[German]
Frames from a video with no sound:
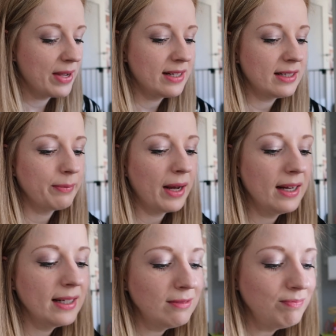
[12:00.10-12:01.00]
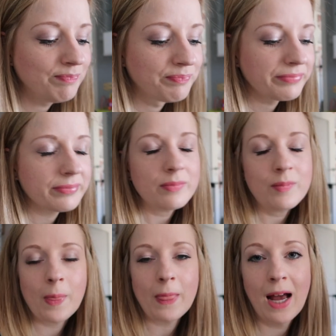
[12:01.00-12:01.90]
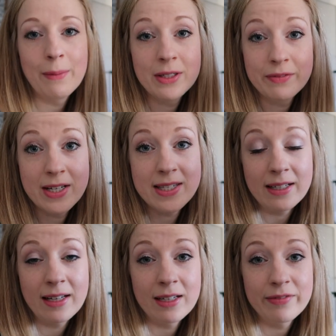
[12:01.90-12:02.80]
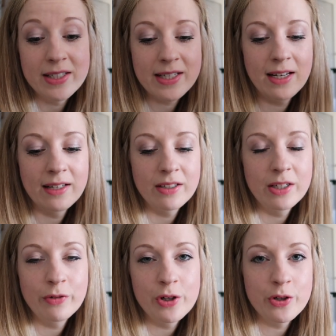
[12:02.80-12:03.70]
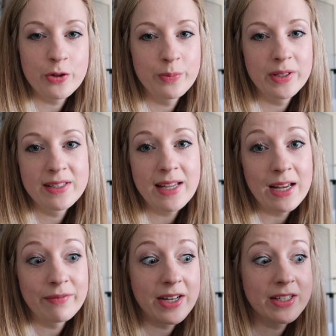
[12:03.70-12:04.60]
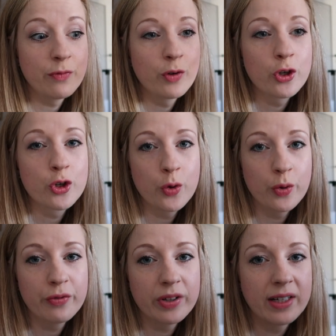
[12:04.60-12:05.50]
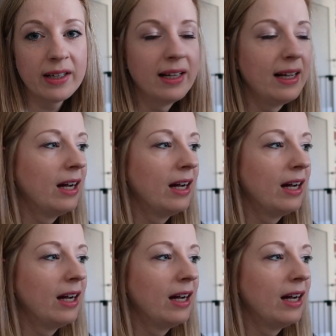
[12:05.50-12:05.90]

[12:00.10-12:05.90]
werde ich machen. Aber wie gesagt, den Adventskalender, den wollte ich euch unbedingt zeigen, weil ich den wirklich schön finde.